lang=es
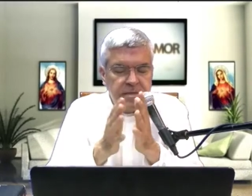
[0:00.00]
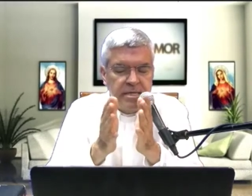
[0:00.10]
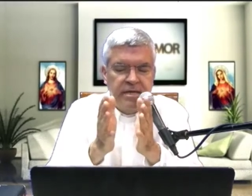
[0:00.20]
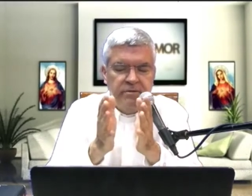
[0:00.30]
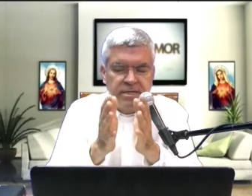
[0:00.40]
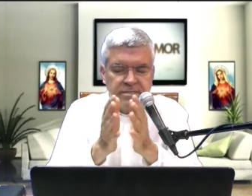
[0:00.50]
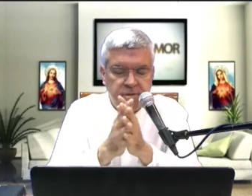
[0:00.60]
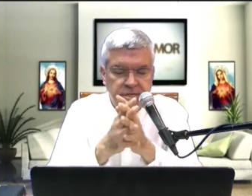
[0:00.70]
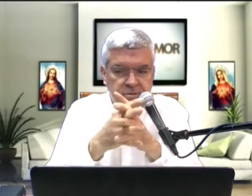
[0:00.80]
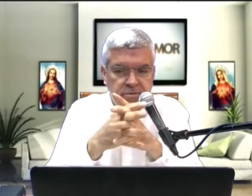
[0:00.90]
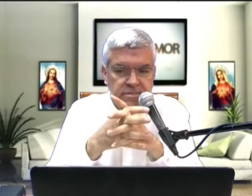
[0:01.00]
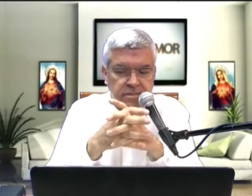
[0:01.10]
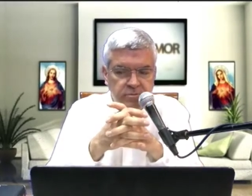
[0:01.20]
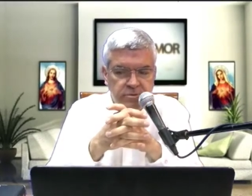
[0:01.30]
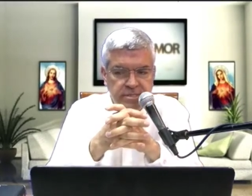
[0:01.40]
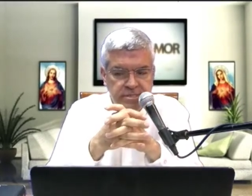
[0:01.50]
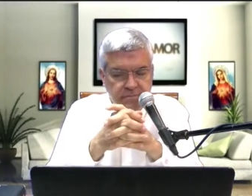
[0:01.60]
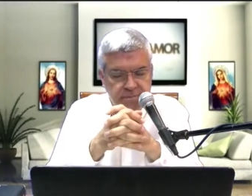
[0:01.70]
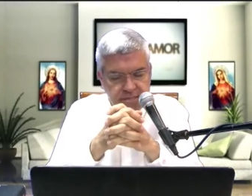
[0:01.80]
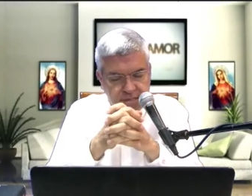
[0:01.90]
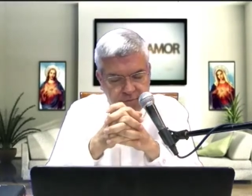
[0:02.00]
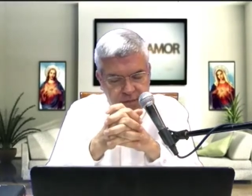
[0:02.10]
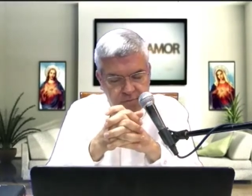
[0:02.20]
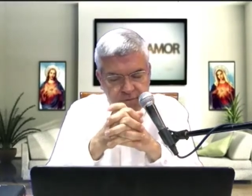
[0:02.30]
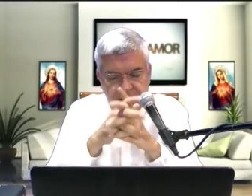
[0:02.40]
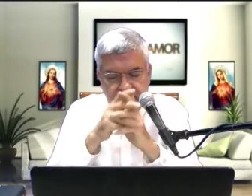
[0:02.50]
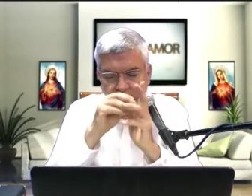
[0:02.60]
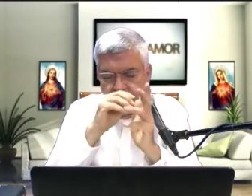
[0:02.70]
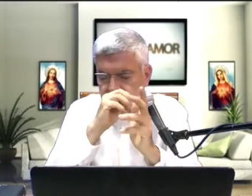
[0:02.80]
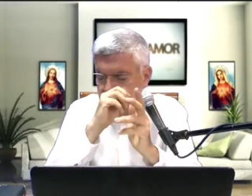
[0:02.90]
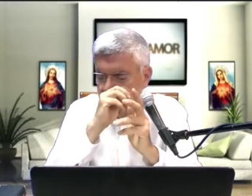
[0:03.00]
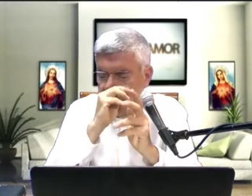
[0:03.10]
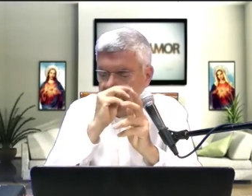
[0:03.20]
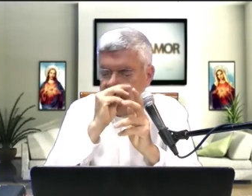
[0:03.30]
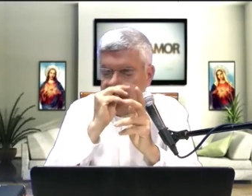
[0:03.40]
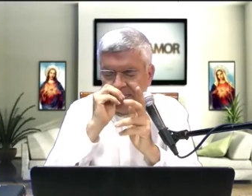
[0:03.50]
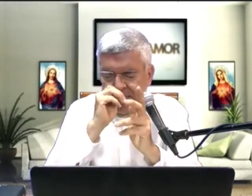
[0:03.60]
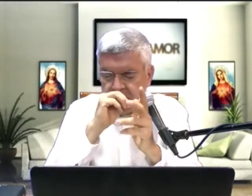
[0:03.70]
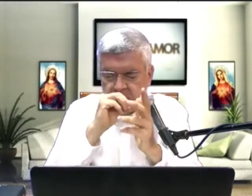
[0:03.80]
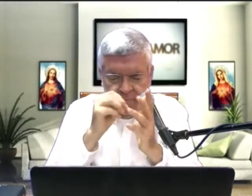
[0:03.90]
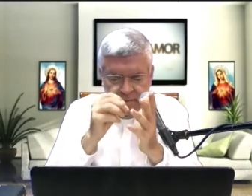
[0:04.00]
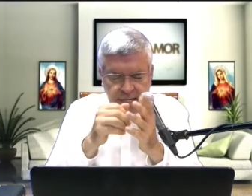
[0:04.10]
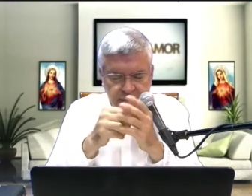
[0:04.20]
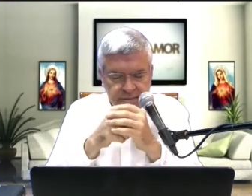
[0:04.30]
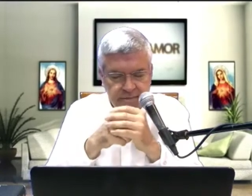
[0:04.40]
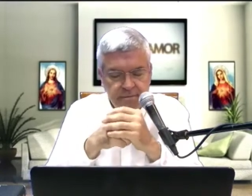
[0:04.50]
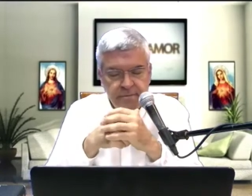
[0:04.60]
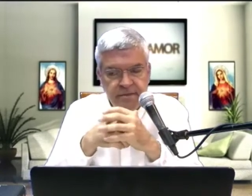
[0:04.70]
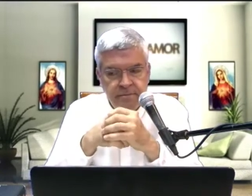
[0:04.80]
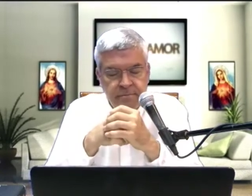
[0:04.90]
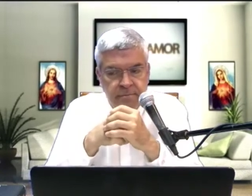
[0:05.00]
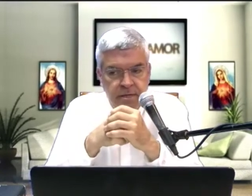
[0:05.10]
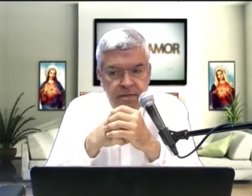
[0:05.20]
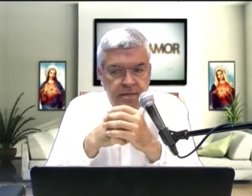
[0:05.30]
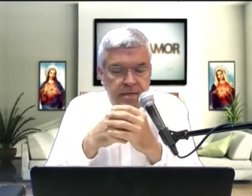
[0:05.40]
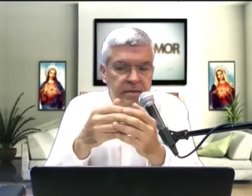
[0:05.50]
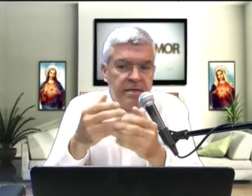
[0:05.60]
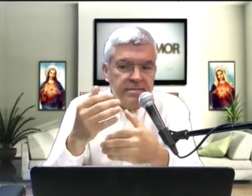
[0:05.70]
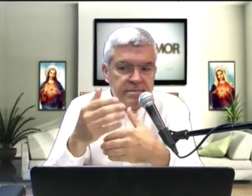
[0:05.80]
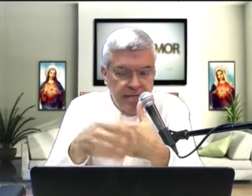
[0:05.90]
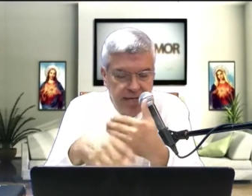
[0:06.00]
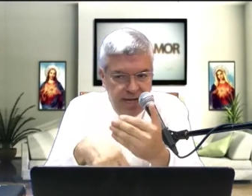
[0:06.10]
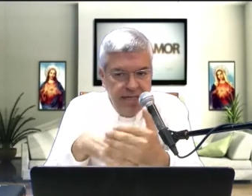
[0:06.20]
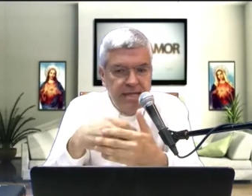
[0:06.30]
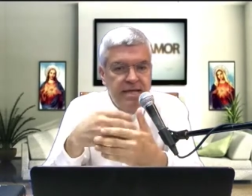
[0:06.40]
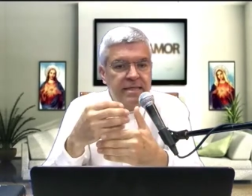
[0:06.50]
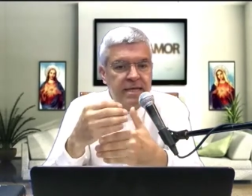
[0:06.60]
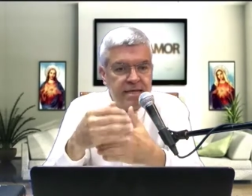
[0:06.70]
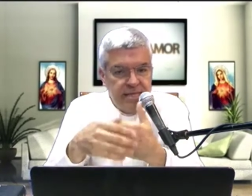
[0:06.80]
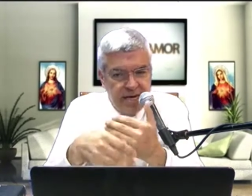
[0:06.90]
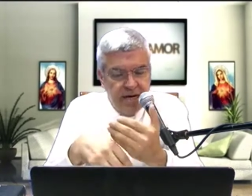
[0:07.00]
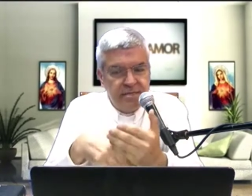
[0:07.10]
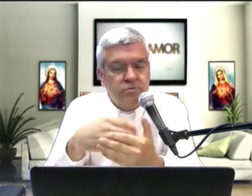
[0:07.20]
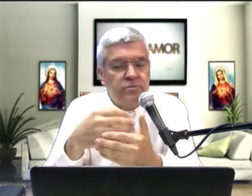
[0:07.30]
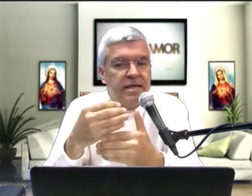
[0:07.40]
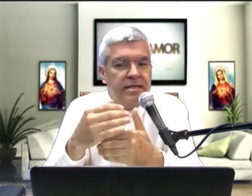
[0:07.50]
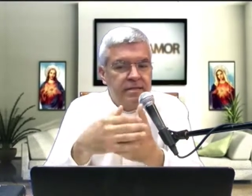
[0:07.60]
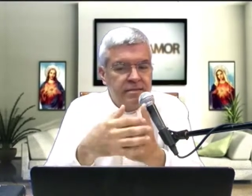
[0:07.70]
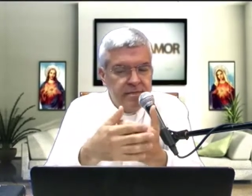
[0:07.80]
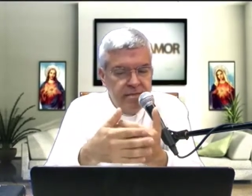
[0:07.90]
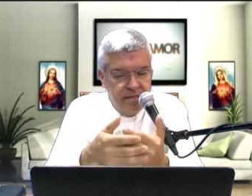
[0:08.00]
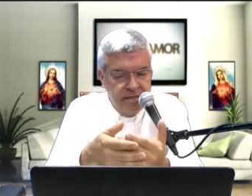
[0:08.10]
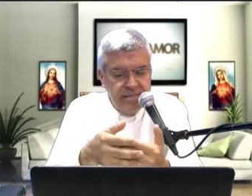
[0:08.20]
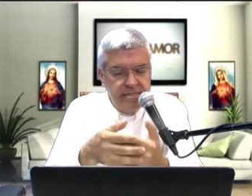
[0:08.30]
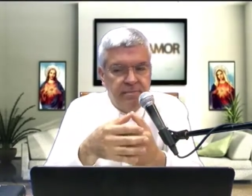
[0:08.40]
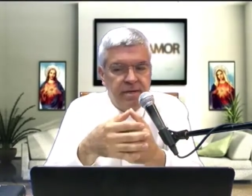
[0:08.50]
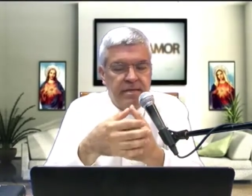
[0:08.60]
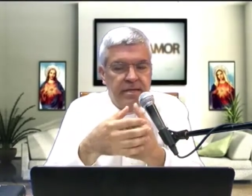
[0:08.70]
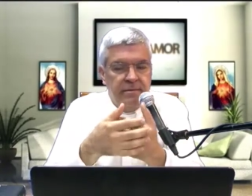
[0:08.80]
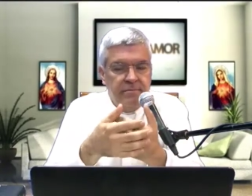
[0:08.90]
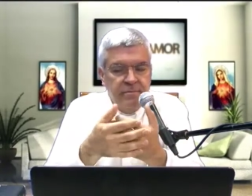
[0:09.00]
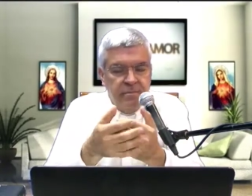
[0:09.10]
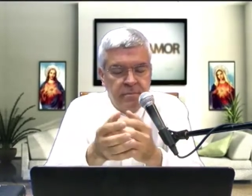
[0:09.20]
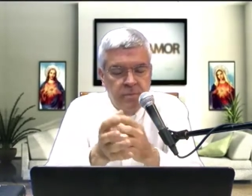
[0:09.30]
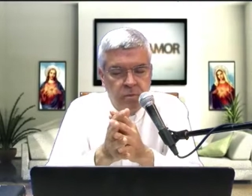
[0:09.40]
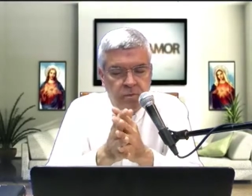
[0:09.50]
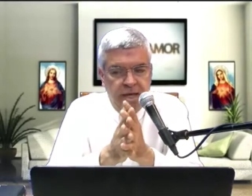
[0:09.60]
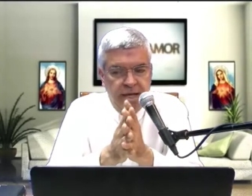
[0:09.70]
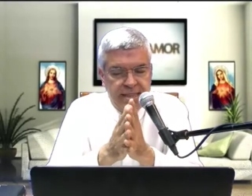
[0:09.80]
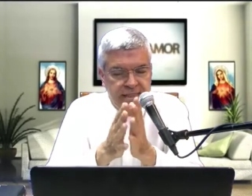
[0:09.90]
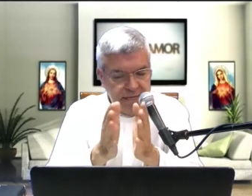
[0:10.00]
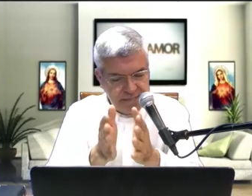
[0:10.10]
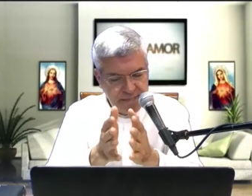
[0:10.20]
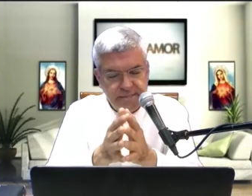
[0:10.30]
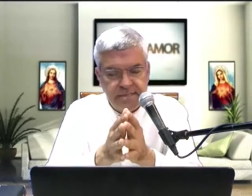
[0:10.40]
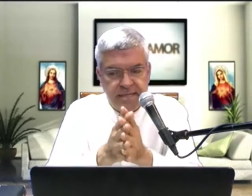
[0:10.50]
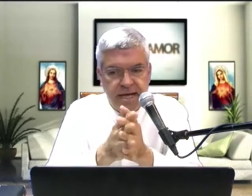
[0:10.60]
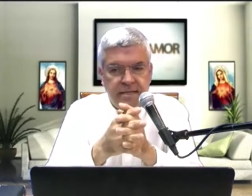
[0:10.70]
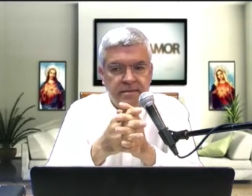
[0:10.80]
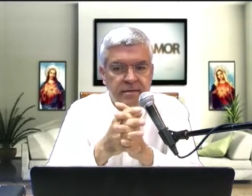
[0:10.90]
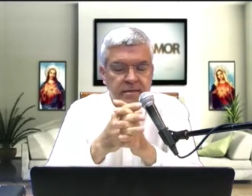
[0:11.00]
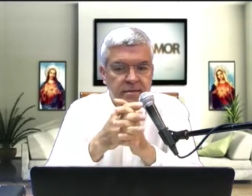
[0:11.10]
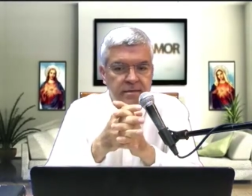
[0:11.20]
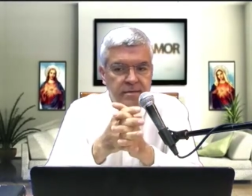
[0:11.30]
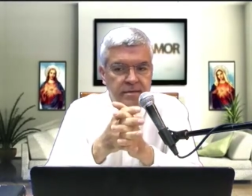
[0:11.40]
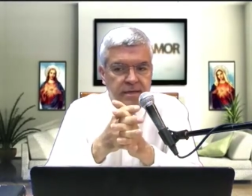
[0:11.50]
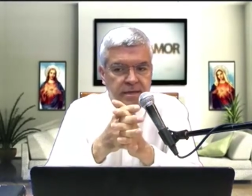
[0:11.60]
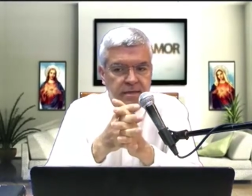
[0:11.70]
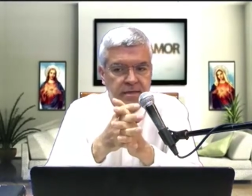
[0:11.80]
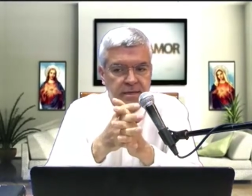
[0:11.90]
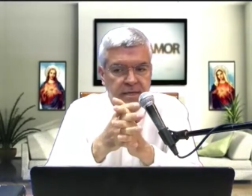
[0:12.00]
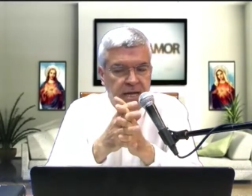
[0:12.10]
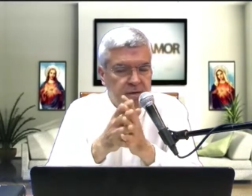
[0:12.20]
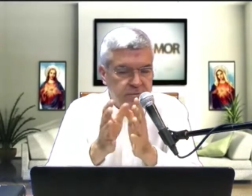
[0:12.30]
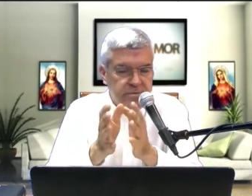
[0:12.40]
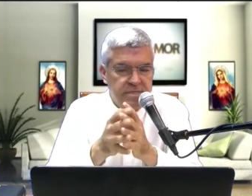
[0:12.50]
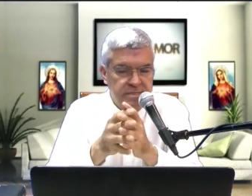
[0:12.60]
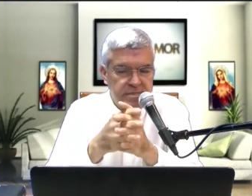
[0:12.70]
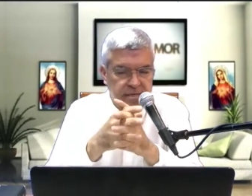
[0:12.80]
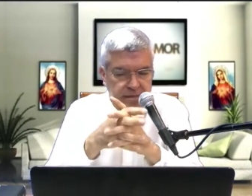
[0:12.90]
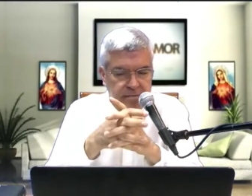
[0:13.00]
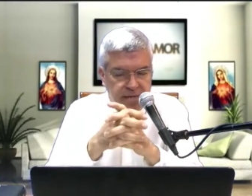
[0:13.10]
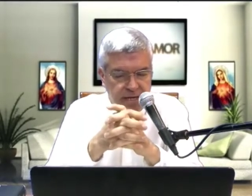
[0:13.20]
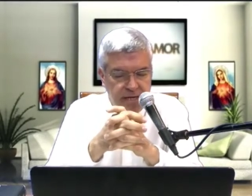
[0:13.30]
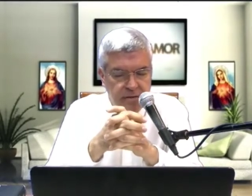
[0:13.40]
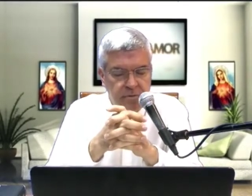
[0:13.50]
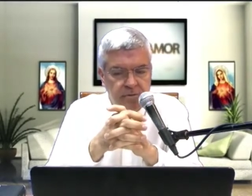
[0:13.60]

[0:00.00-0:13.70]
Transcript: Y hay unas oraciones hermosísimas que me gusta eh, hacer con ustedes y que es la idea de generarles una disciplina, una necesidad de la conciencia de pecado